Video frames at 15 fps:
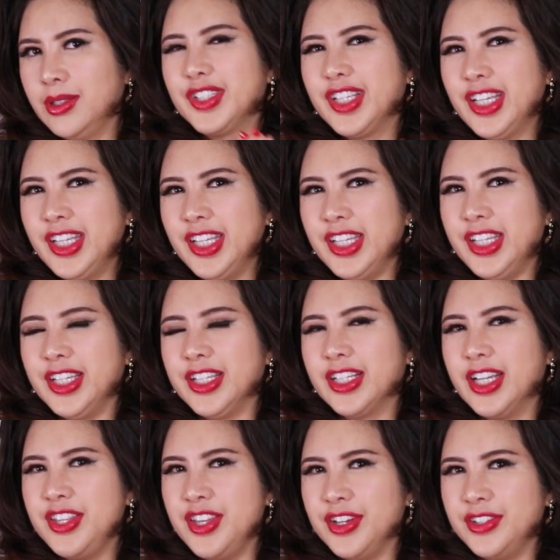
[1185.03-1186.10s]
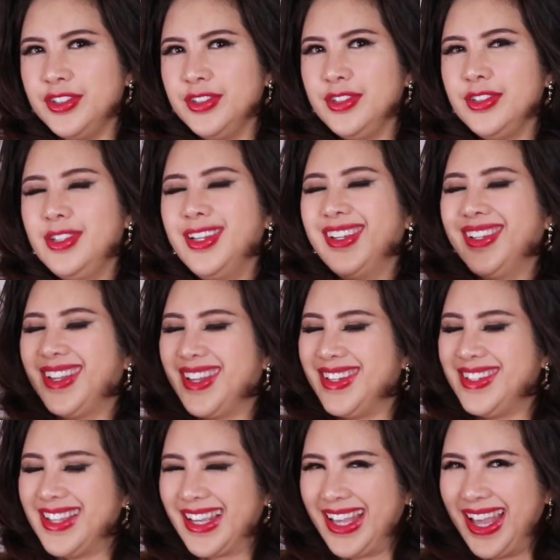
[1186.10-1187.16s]
cái hiền cái dữ với cái thiện
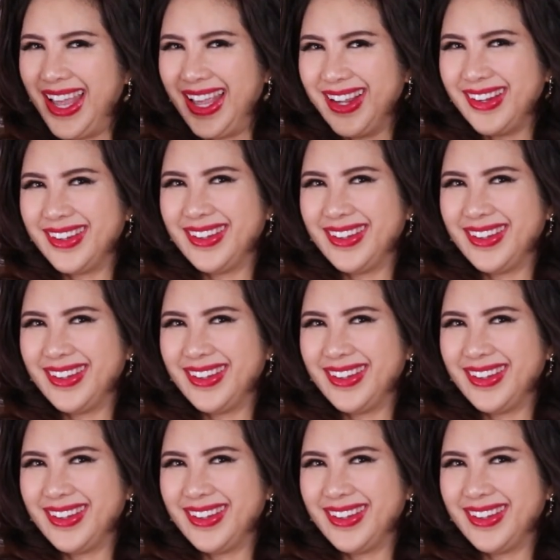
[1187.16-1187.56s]
và cái